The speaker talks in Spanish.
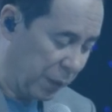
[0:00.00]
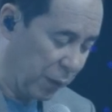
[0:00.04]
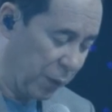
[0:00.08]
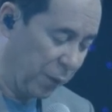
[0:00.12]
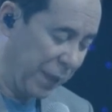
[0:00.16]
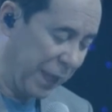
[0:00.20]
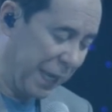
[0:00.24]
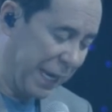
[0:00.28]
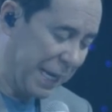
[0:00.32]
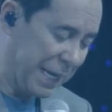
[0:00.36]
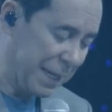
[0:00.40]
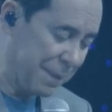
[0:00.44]

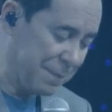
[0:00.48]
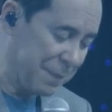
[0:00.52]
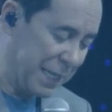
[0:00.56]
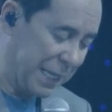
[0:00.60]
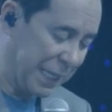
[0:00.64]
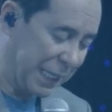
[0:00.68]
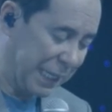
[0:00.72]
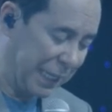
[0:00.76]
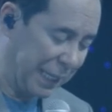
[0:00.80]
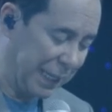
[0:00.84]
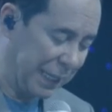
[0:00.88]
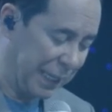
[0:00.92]
pero
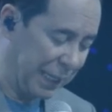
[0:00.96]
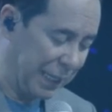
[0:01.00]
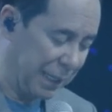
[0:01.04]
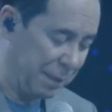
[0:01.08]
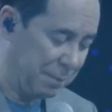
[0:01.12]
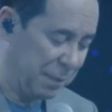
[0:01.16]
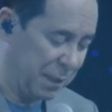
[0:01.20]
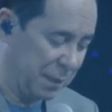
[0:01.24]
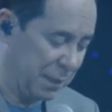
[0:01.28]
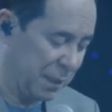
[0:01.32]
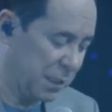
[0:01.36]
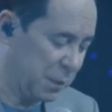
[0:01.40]
déjame
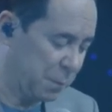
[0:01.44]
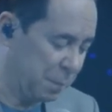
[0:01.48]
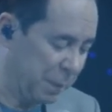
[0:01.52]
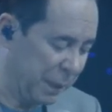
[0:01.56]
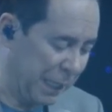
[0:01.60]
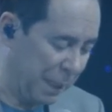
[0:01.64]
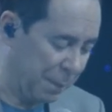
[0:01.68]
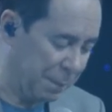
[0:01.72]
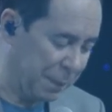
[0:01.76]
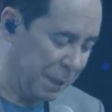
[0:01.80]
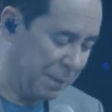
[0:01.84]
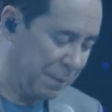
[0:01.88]
que me
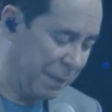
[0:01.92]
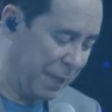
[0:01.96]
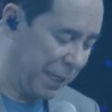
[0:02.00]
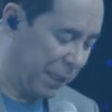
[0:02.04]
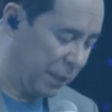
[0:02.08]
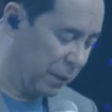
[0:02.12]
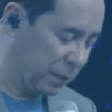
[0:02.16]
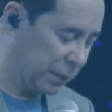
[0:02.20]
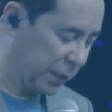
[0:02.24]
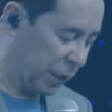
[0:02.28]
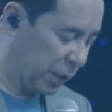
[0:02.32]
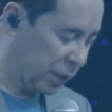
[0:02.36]
despida
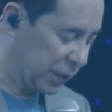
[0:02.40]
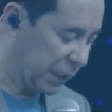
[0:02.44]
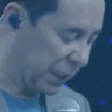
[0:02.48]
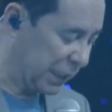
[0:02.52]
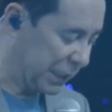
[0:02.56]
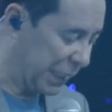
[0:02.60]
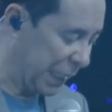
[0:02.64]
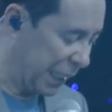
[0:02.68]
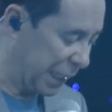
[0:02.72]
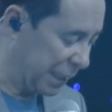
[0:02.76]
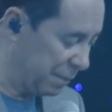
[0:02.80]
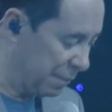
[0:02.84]
primero de
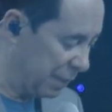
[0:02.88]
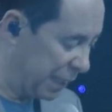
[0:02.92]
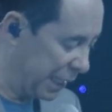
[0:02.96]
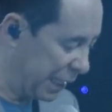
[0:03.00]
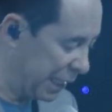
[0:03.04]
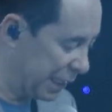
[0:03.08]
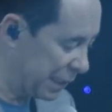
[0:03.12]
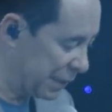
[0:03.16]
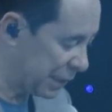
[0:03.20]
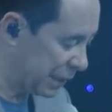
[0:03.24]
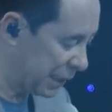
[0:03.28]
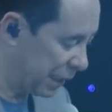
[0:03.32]
los que están en
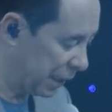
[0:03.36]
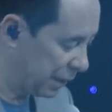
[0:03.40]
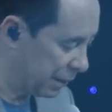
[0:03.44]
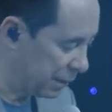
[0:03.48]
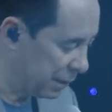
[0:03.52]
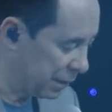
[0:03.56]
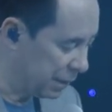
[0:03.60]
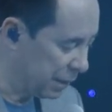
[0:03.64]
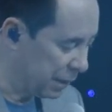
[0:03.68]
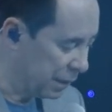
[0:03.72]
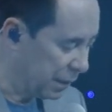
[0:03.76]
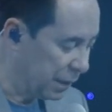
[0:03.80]
mi casa.